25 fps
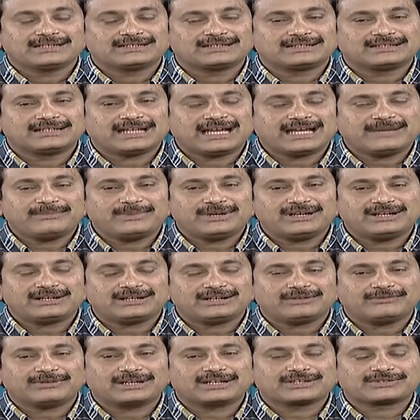సో
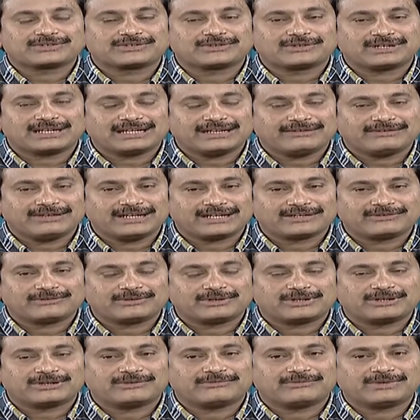డయాబెటిక్లో వాళ్ళ షుగర్ లెవెల్
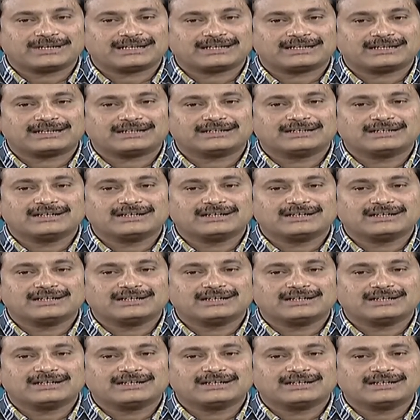ఎక్కువ ఉండడం వల్ల